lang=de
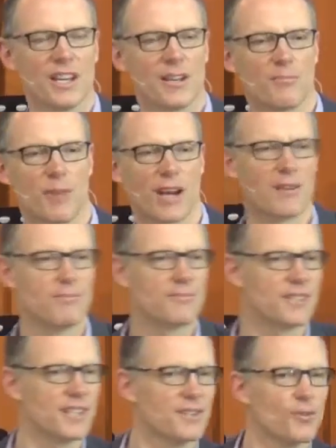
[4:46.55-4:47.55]
in
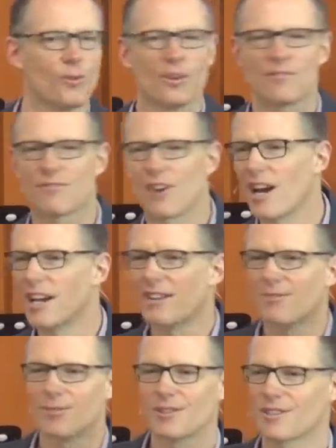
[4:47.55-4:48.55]
meinem
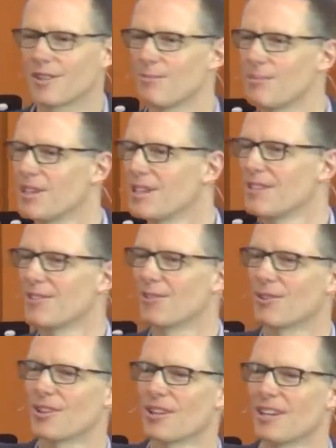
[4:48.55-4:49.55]
Seniorenverein, wo ich da bin
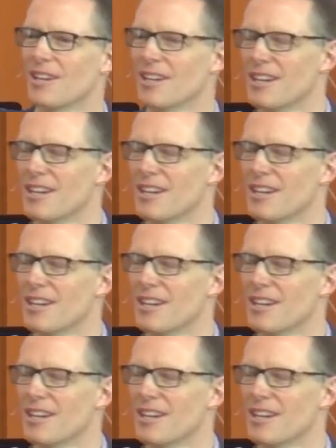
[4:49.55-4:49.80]
oder,